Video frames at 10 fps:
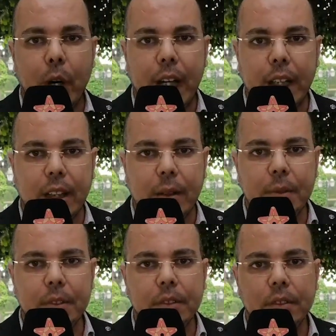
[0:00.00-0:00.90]

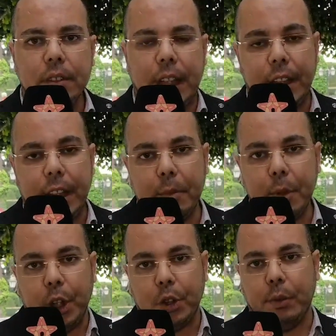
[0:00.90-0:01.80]
المخاطب يعني
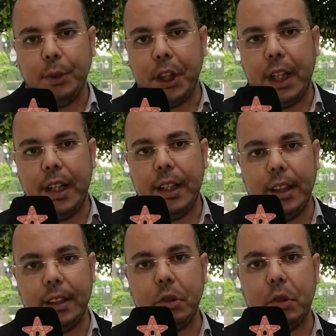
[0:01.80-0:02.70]
احنا ملي كنشوفوا شي
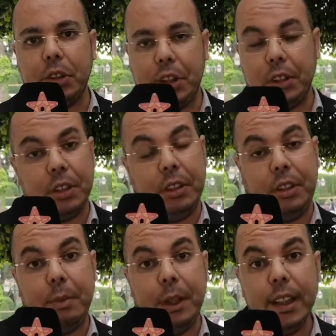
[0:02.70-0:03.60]
قائد غادي يدخل شي
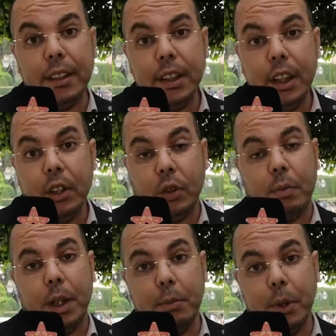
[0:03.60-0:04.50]
شي, شي بلاد
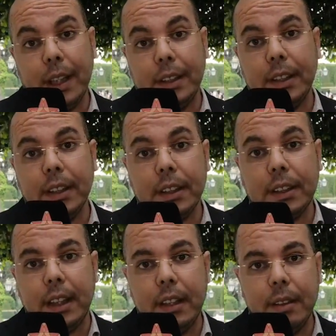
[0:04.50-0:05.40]
نورمالمون
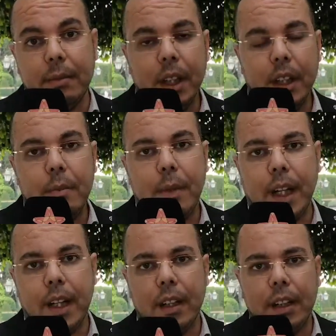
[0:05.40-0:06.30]
غادي يتكلم
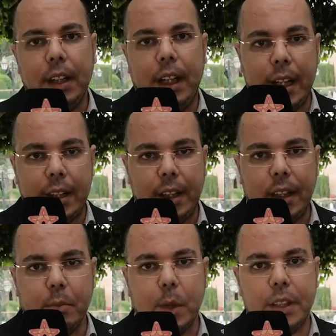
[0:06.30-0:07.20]
مع
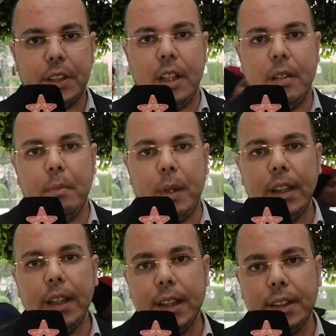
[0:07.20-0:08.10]
حكيم ولا
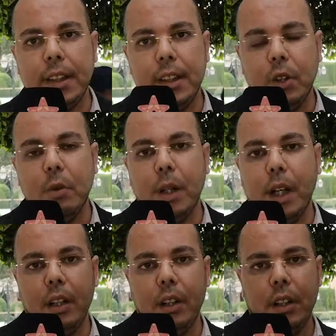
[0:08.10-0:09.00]
يتكلم مع ناس اللي
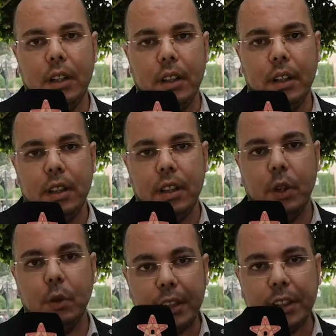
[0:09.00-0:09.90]
هما
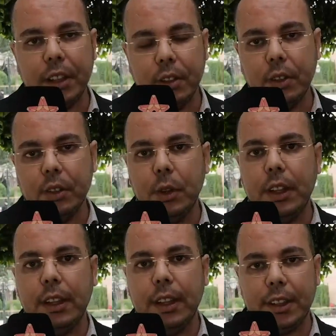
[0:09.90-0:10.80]
آه
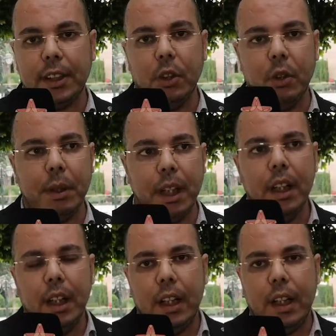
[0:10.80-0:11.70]
وازنون ولا ناس اللي
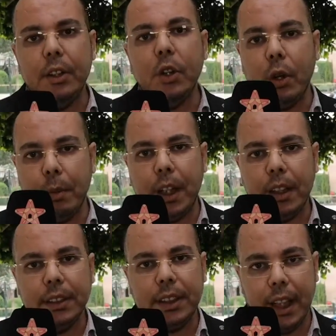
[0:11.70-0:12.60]
هما آه
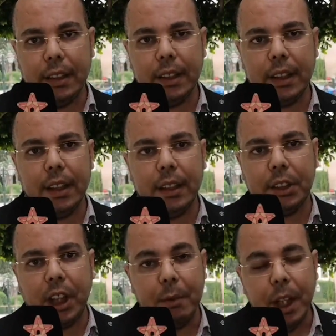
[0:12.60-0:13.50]
نخبه نتاع هذاك
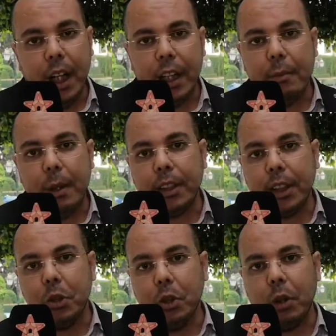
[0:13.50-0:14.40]
الشعب حنا
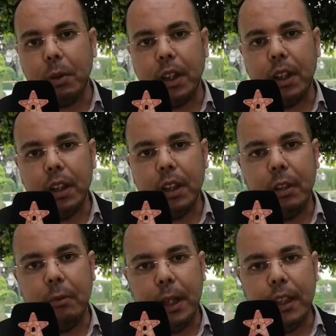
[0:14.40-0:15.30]
ما عندناش نخبه
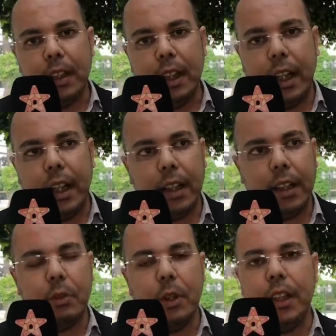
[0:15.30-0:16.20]
بل
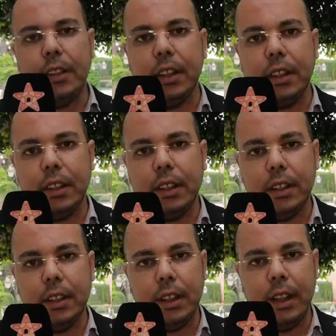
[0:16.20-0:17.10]
لقى غير واحد
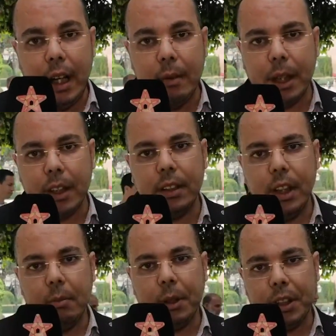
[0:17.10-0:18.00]
آه
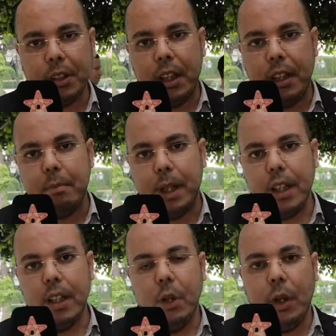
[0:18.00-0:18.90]
احمق باش
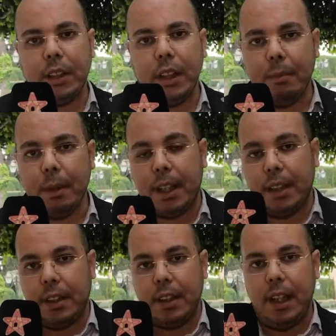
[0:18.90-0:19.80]
يتكلم معاه واحد
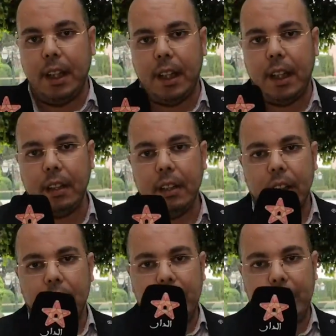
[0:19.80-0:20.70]
احمق كيدير
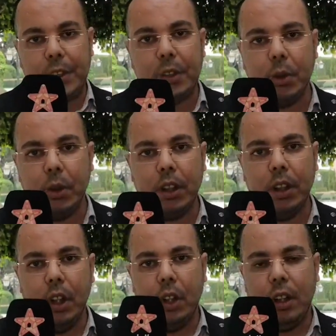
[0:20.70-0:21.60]
حلقه في
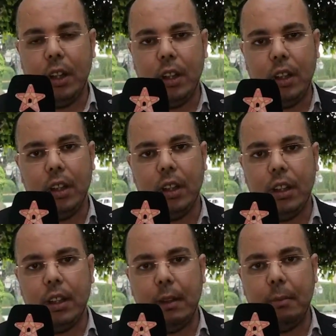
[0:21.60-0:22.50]
السوق
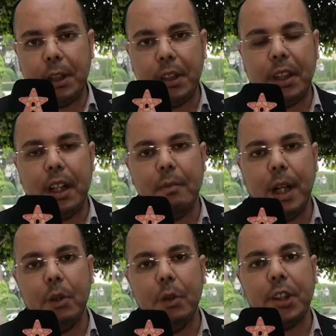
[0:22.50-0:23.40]
آه باش
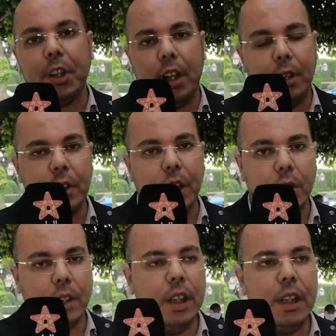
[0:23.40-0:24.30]
يتكلم معاه ويشرح
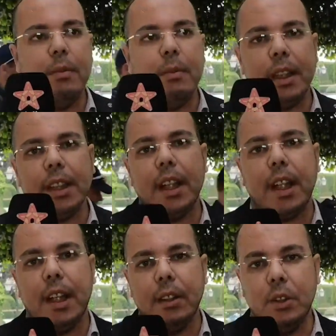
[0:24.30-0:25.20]
له
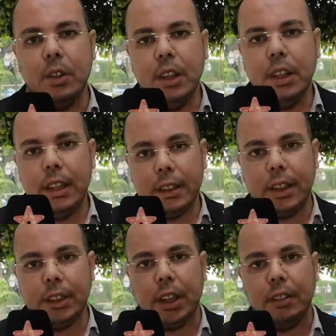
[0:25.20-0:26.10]
لماذا دخلوا
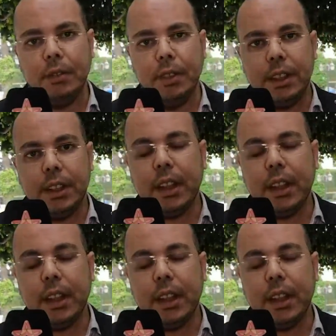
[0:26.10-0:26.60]
الى طنجه